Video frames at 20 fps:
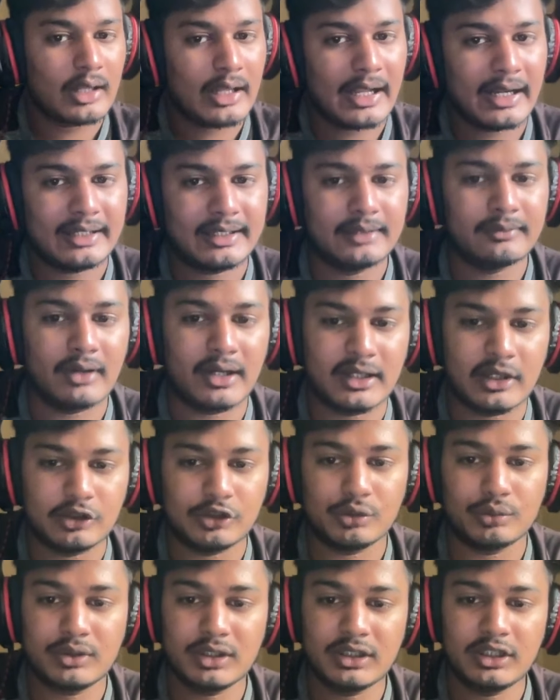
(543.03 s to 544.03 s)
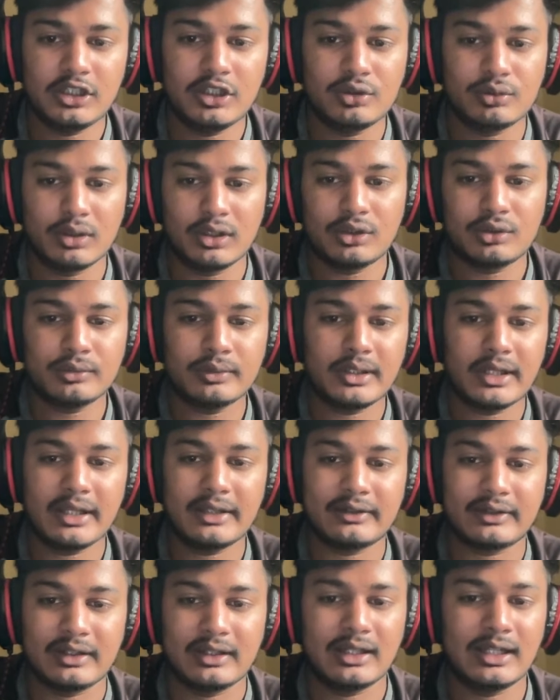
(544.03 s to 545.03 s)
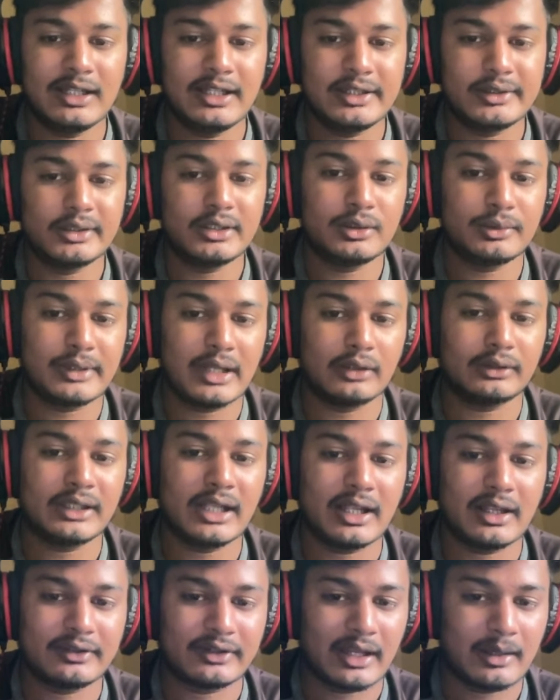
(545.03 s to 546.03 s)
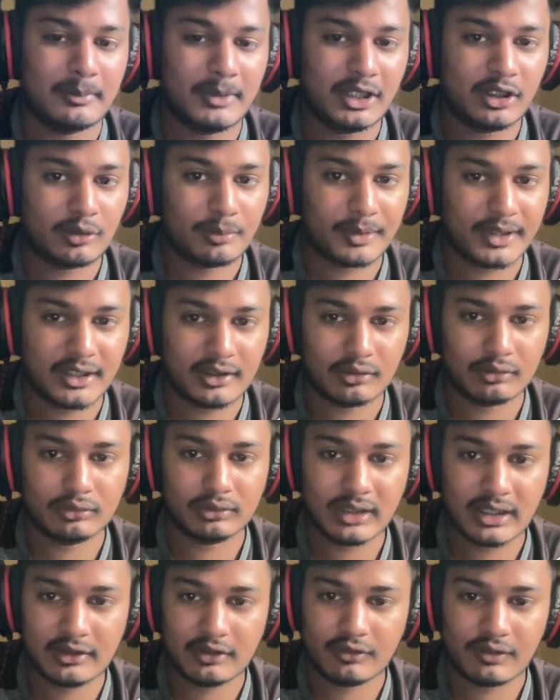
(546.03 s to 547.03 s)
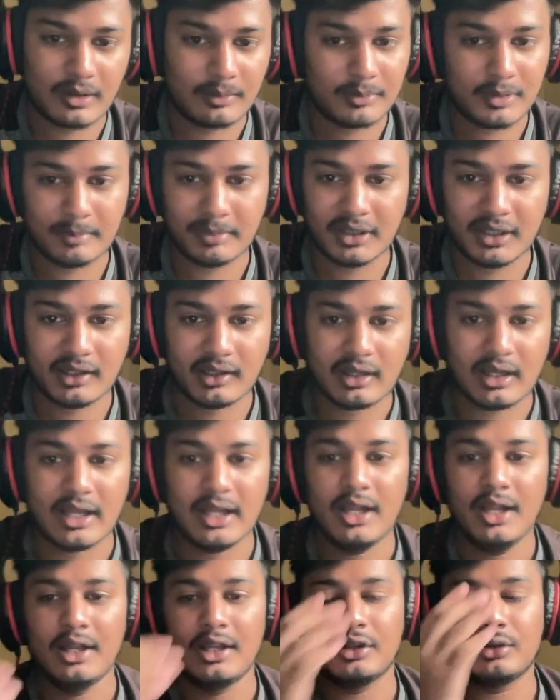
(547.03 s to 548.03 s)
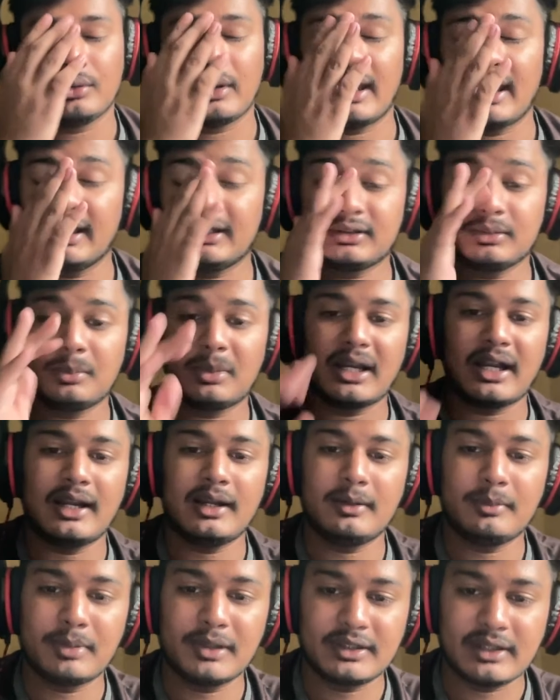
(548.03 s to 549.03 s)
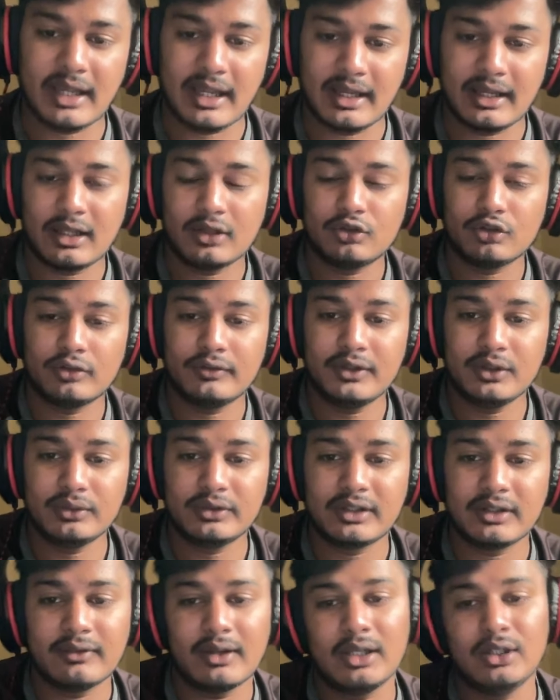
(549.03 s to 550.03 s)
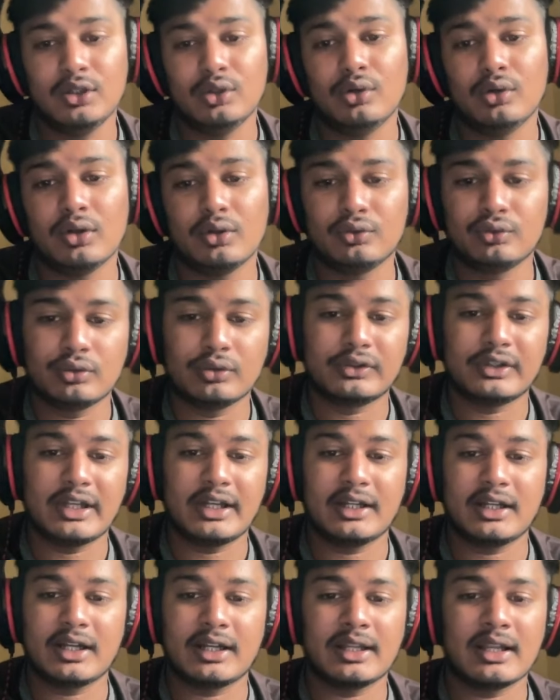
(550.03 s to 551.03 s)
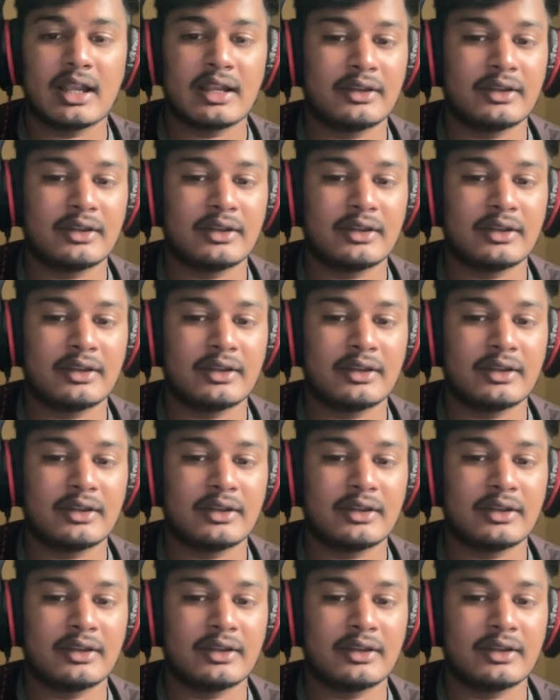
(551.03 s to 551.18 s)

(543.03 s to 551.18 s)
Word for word: एक्टिवा के क्योंकि इक्वल टू एक सिंगल इक्वल टू क्या होता है असाइनमेंट ऑपरेटर होता है जो कि हमने पढ़ रखा है तो एक्स ब्रांड पे जाएगा जो भी उसकी वैल्यू होगी उसको सेट कर देगा